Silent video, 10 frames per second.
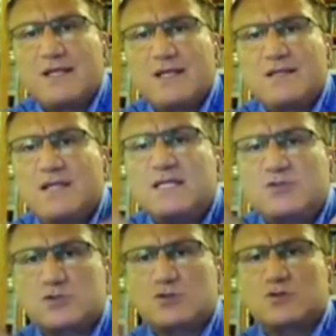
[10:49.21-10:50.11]
e, ne
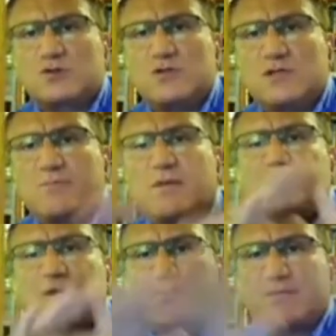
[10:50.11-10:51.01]
istiyorsunuz olsun,
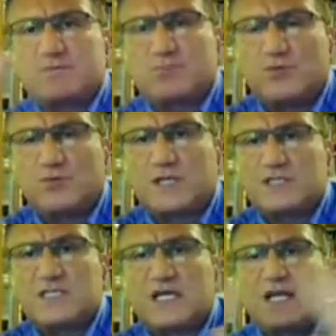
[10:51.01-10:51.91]
beş para etmez bu
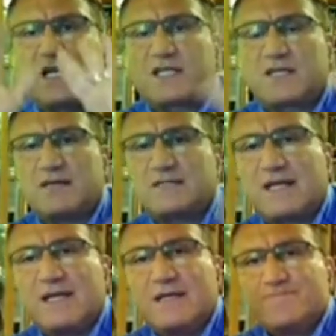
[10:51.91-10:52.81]
ülke için de yarar
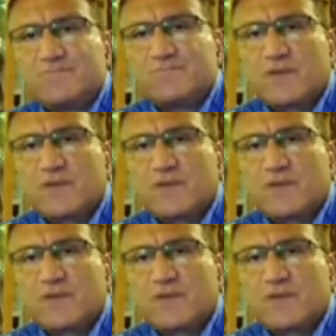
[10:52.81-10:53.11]
getirmez yani.